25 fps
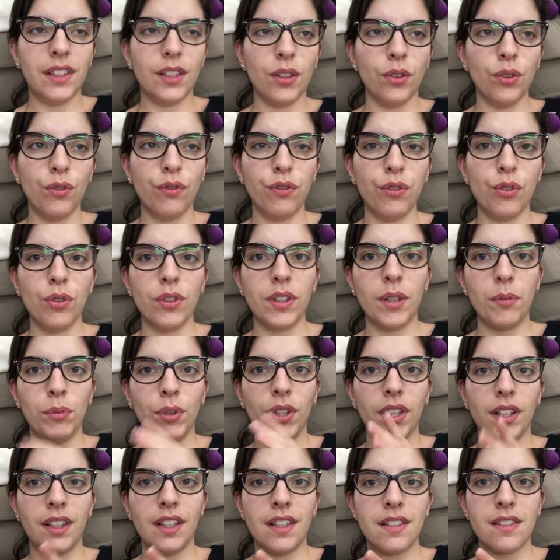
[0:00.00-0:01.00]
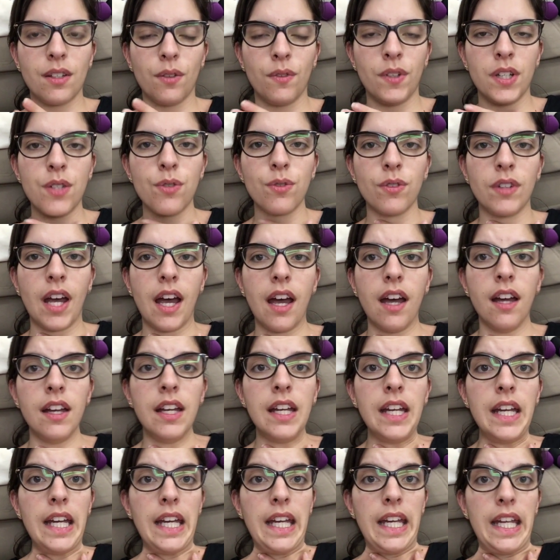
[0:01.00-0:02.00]
então não vou dar muita atenção a isso, tá?
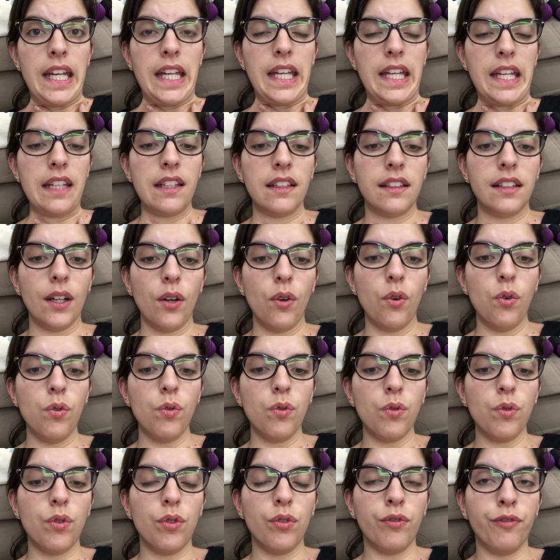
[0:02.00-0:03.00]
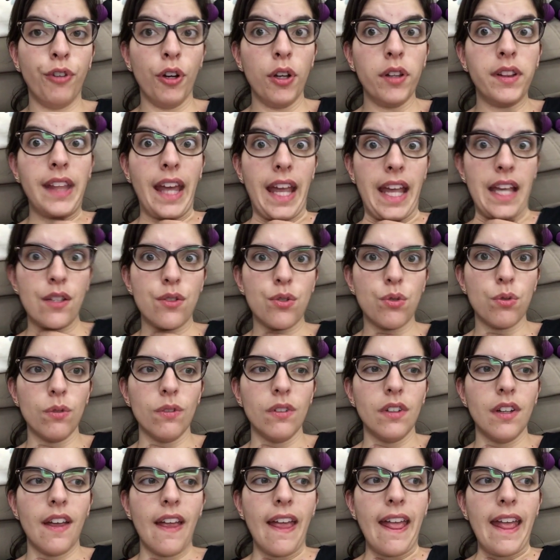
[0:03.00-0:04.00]
Então foi
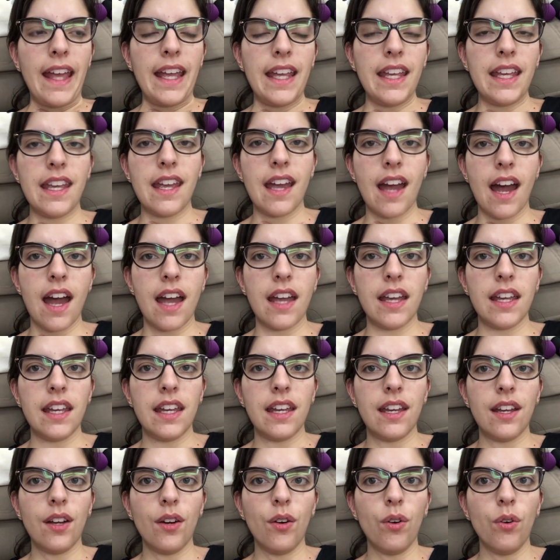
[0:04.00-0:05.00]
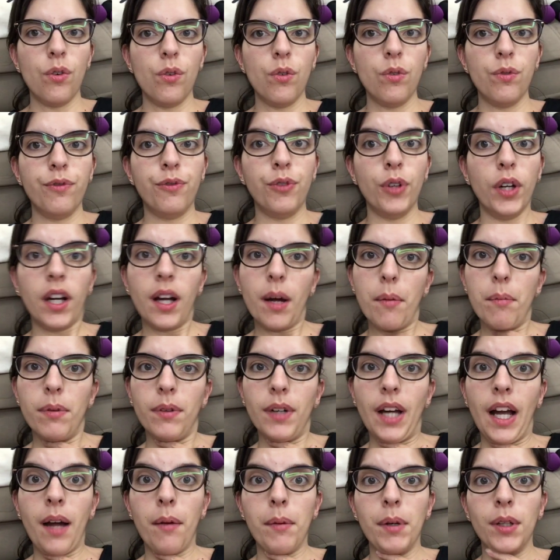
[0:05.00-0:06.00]
tenso. E aí eu fui
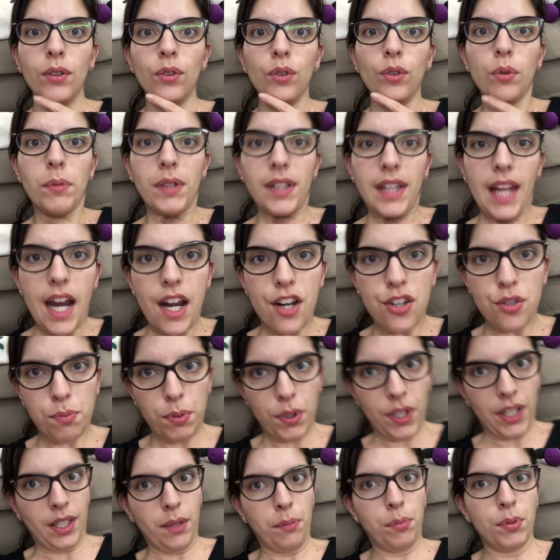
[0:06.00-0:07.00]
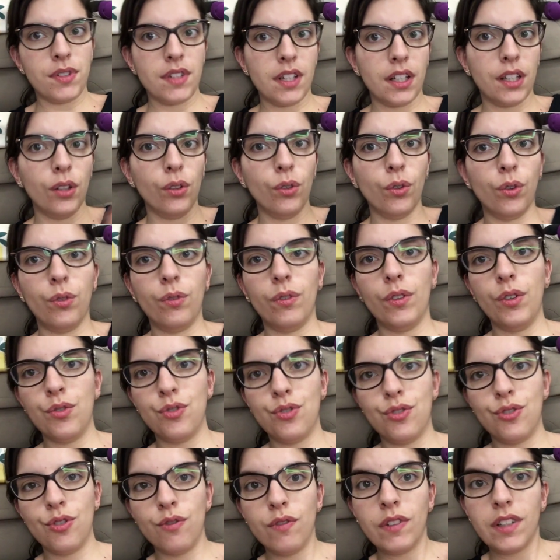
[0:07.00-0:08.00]
acabei indo dormir tarde, porque depois daquilo eu
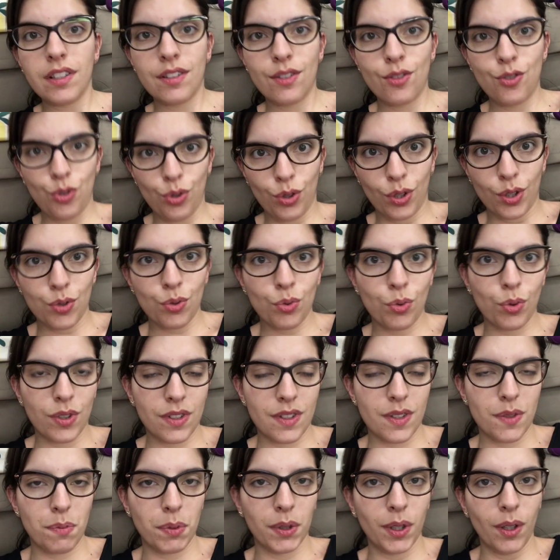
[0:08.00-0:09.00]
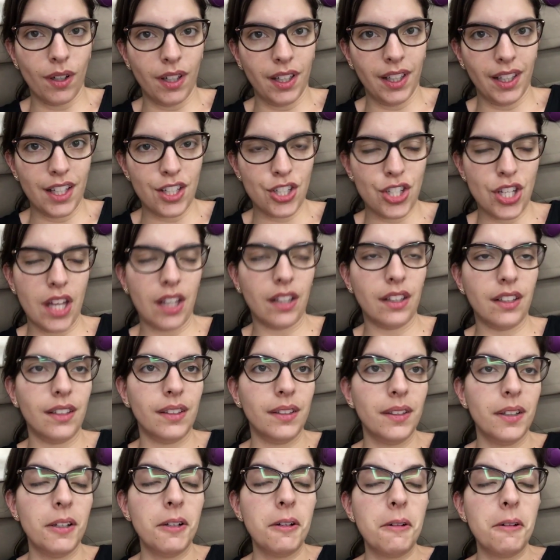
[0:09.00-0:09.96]
tive que assistir outras coisas para dar uma relaxada.